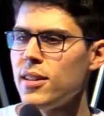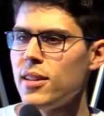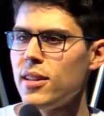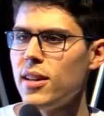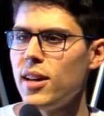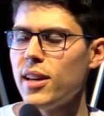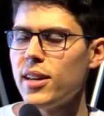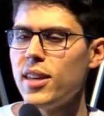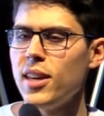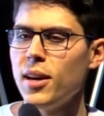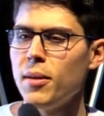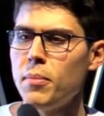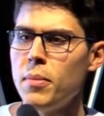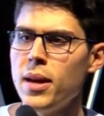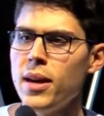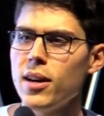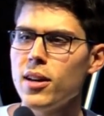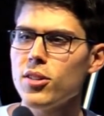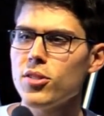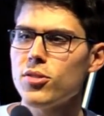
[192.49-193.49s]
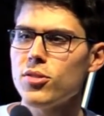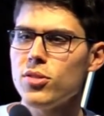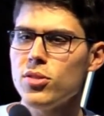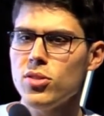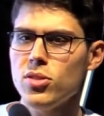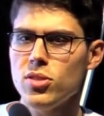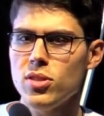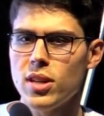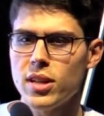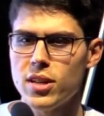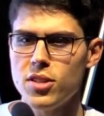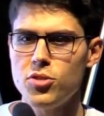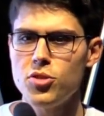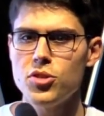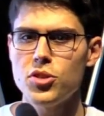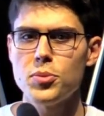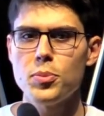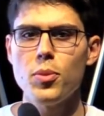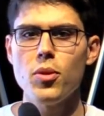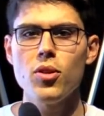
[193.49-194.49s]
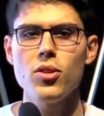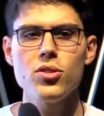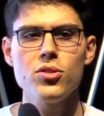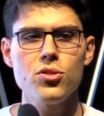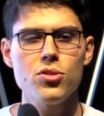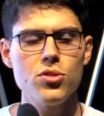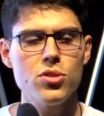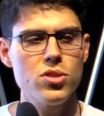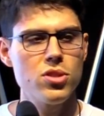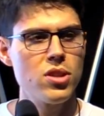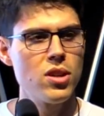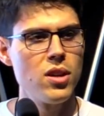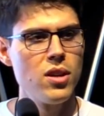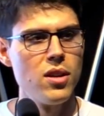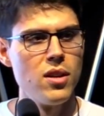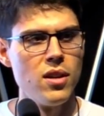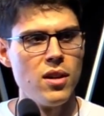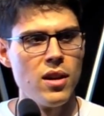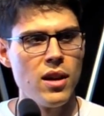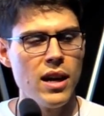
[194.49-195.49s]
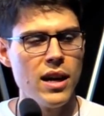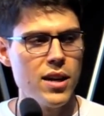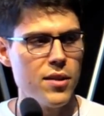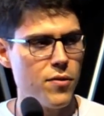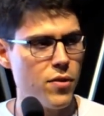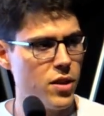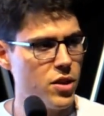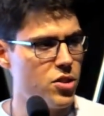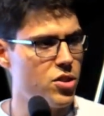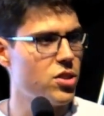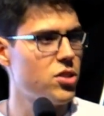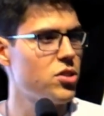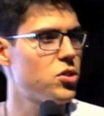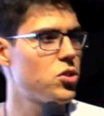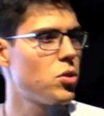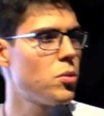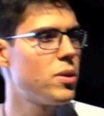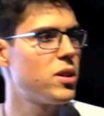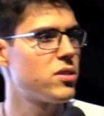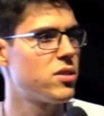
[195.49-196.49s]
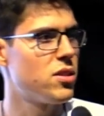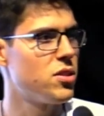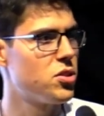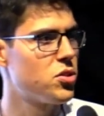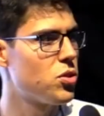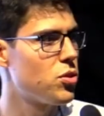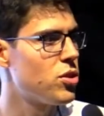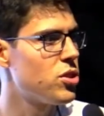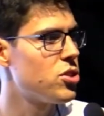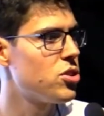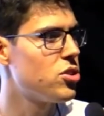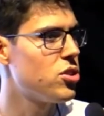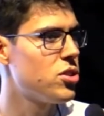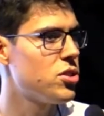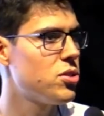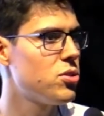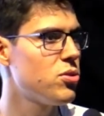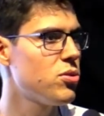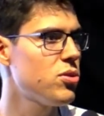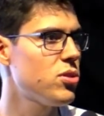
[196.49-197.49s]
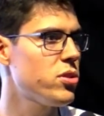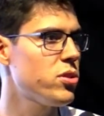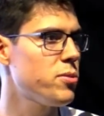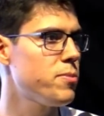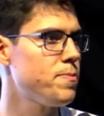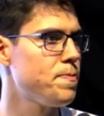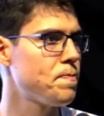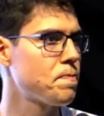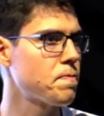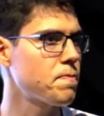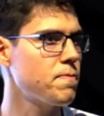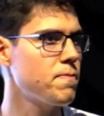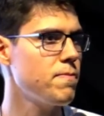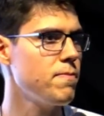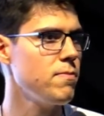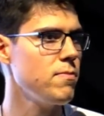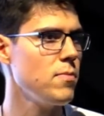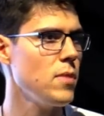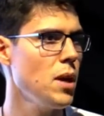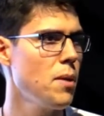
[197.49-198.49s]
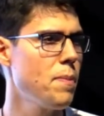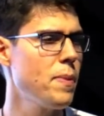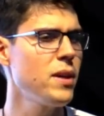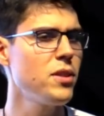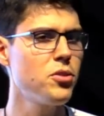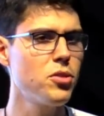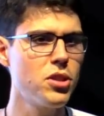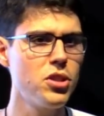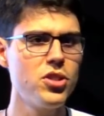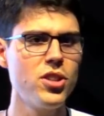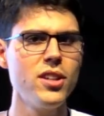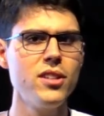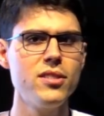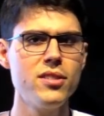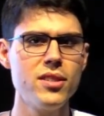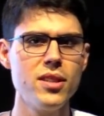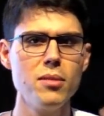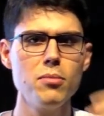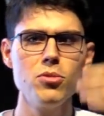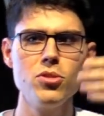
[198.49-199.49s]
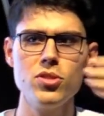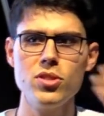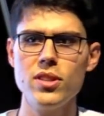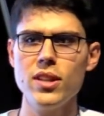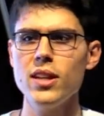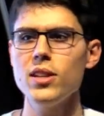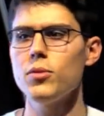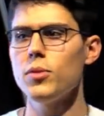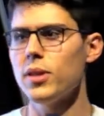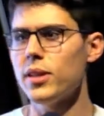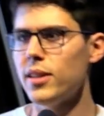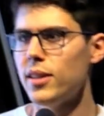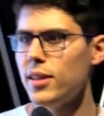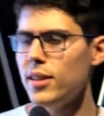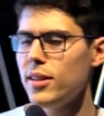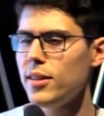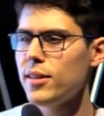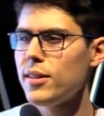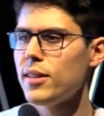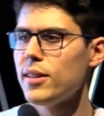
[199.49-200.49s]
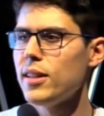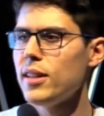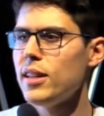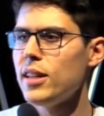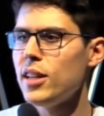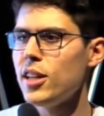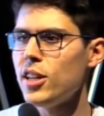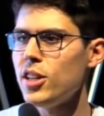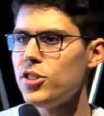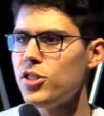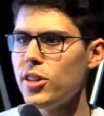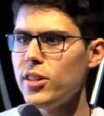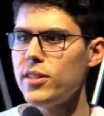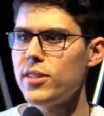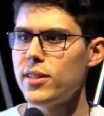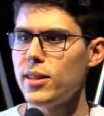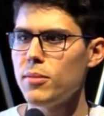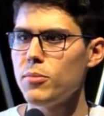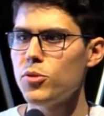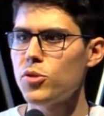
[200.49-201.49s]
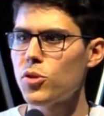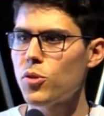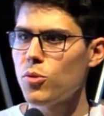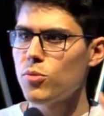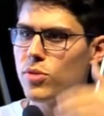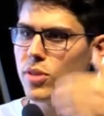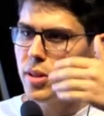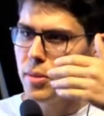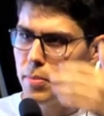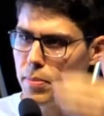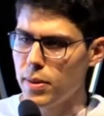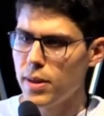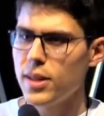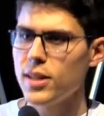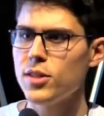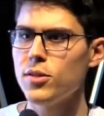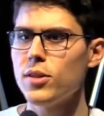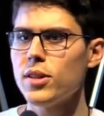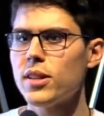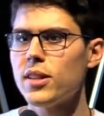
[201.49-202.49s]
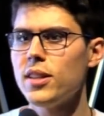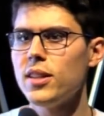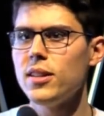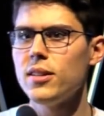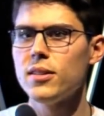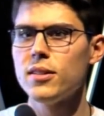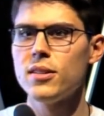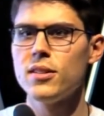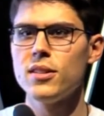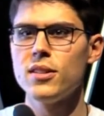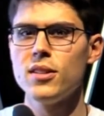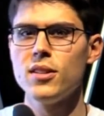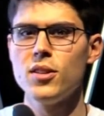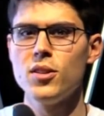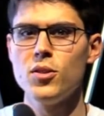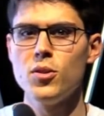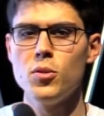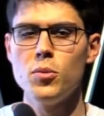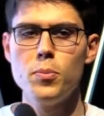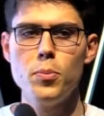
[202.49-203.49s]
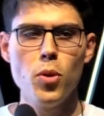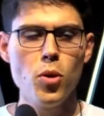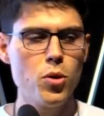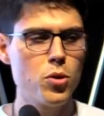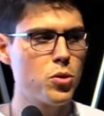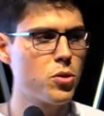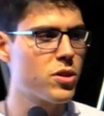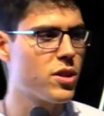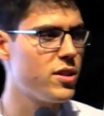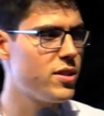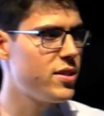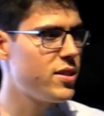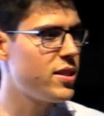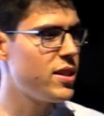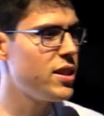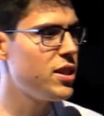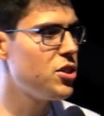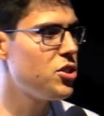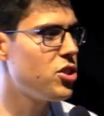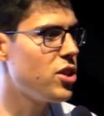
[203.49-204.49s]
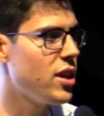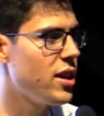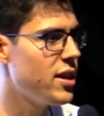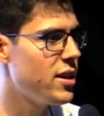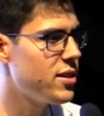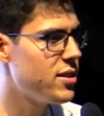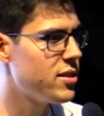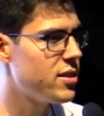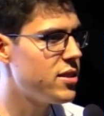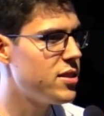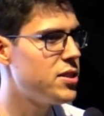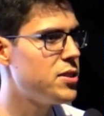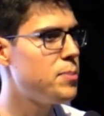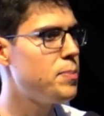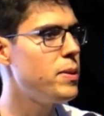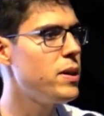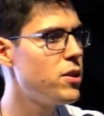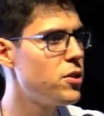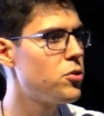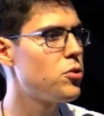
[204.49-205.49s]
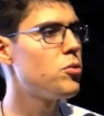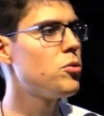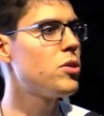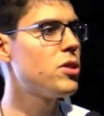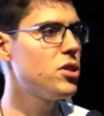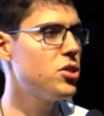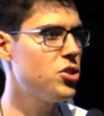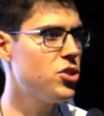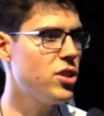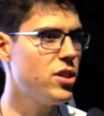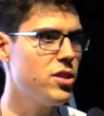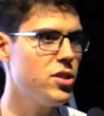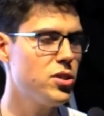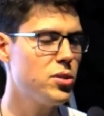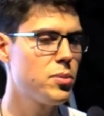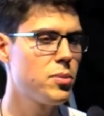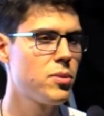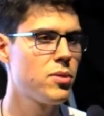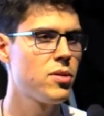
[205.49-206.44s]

aqui abertos, aqui dispostos a refletir sobre as lições de Jesus, penso que já estamos tendo aqui, já estamos contemplando aqui um pouco do que seja esse espírito do cristianismo.